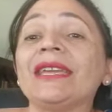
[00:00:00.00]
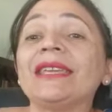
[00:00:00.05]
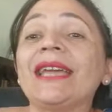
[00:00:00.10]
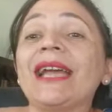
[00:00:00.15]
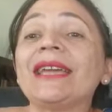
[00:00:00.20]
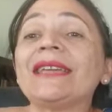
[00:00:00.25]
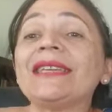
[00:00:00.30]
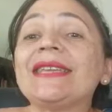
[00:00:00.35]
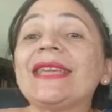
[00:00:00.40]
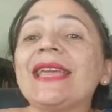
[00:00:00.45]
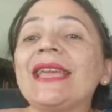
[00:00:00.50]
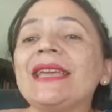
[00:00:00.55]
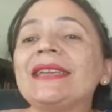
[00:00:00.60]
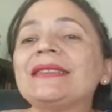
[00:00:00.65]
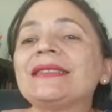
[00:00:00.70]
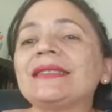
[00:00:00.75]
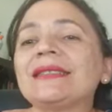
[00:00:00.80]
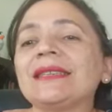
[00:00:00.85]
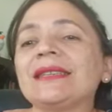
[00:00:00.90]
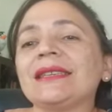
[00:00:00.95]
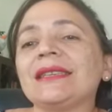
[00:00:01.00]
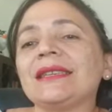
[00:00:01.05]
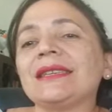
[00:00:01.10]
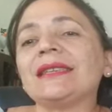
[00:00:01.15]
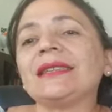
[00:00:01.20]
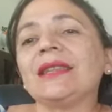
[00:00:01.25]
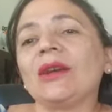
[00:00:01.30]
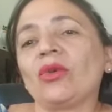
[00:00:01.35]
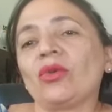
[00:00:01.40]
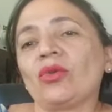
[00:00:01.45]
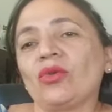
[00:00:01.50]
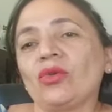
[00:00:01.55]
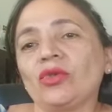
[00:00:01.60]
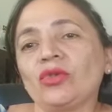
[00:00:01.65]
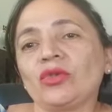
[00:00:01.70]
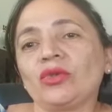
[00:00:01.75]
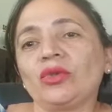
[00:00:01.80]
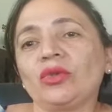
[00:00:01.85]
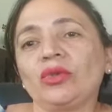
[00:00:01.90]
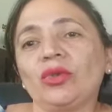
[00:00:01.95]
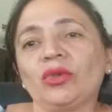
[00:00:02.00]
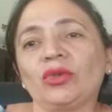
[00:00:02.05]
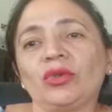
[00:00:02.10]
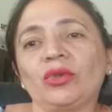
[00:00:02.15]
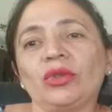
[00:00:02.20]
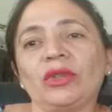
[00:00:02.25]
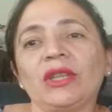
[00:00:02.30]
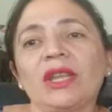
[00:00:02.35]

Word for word: E aí, em seguida ao curso do Dr.